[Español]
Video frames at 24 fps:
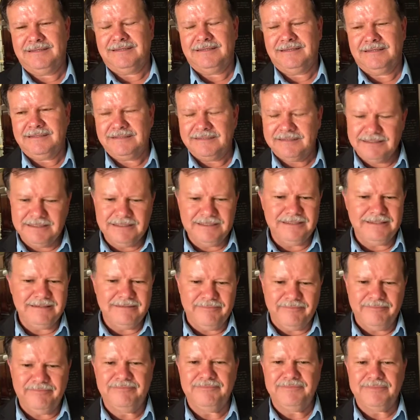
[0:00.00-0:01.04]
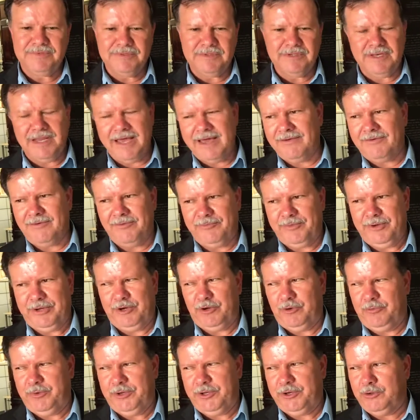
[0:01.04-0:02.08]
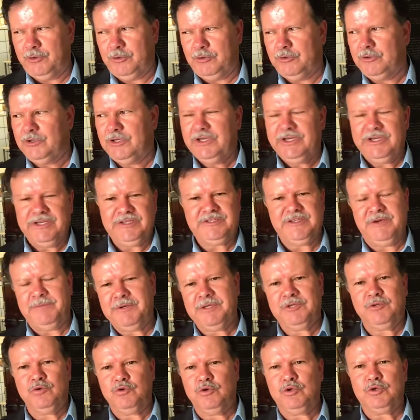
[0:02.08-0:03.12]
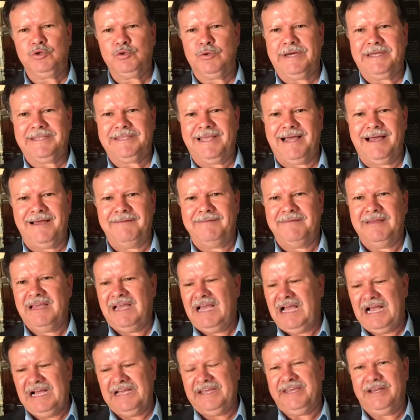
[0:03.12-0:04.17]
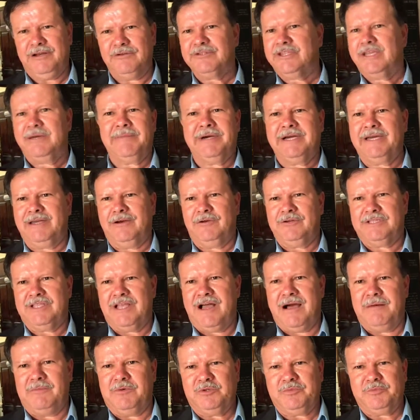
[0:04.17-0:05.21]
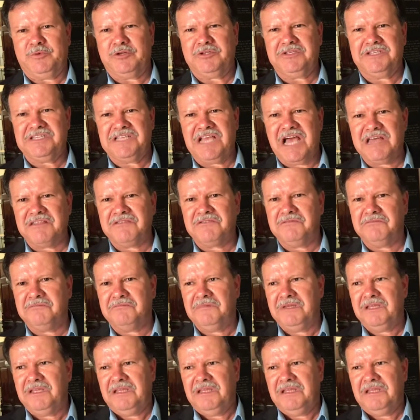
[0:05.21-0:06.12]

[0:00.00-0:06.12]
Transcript: la carta sí, claro, pero, pero siempre estuvo sujeta a que era un tema que lo estábamos procesando,